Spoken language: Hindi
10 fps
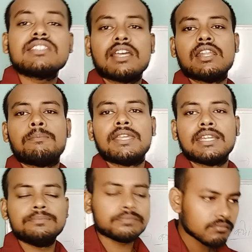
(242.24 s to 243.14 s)
फेस करना
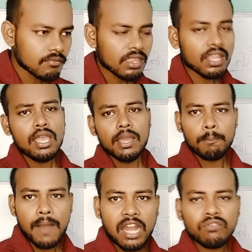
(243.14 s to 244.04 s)
पड़ेगा
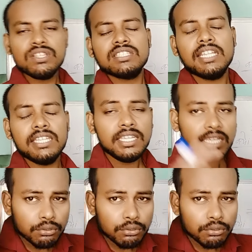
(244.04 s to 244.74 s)
बाहर फेस करेंगे